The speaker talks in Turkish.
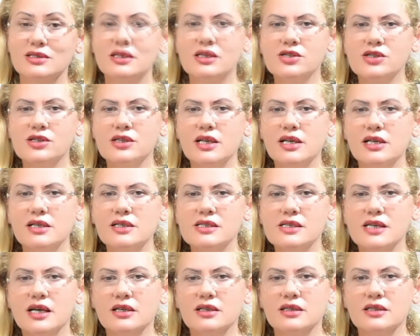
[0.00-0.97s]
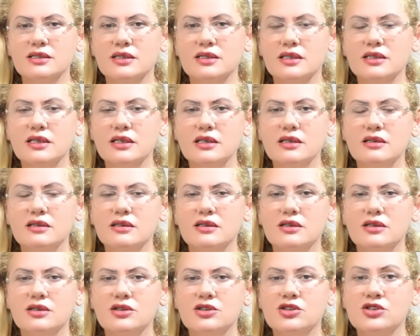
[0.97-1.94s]
İlişkileriniz hakkında da
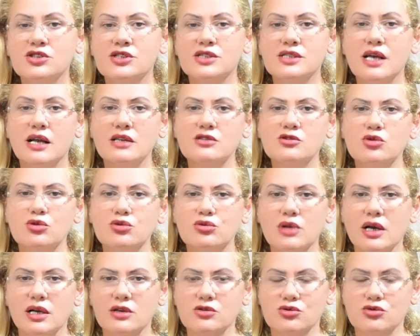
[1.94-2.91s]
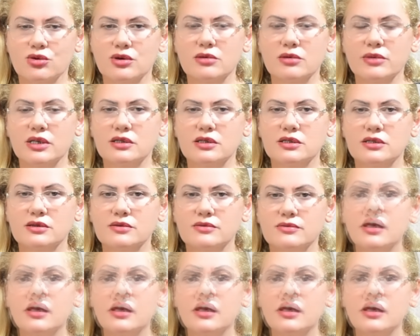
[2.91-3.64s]
kişisel sorular sorabilir.